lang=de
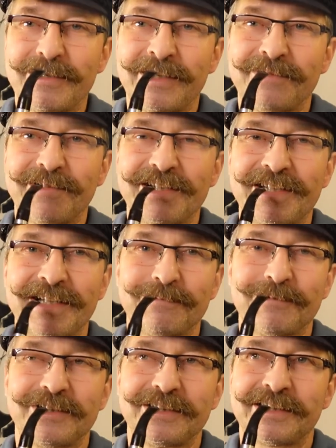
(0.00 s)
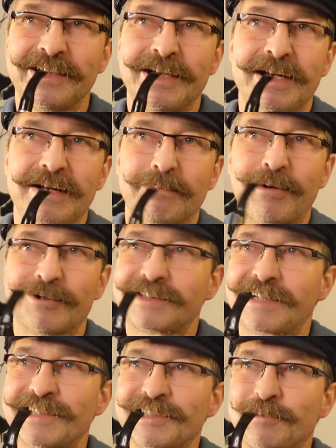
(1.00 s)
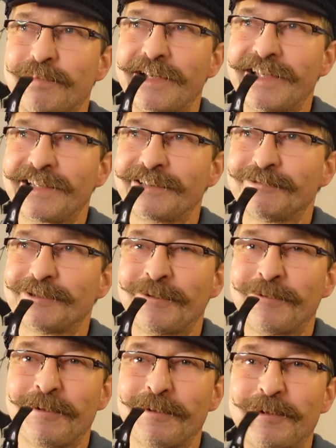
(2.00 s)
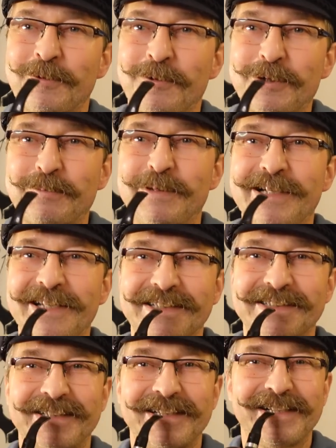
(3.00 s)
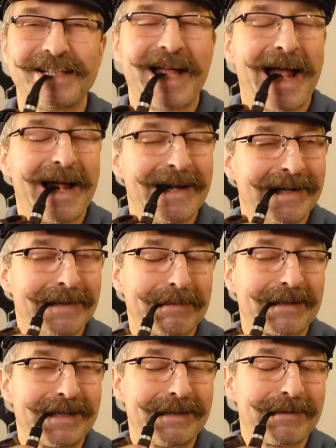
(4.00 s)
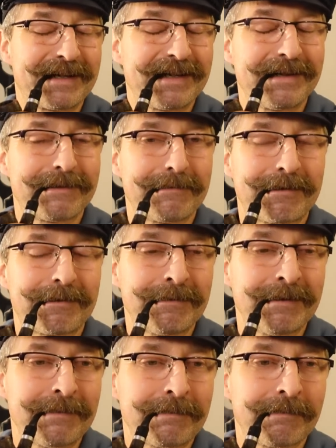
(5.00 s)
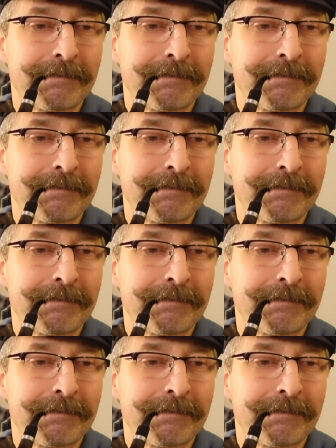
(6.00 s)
hätte, wenn ich hätte, würde ich Podcasts sprechen oder Hör Hörspiele erzählen. Man kann ihm richtig gut zuhören.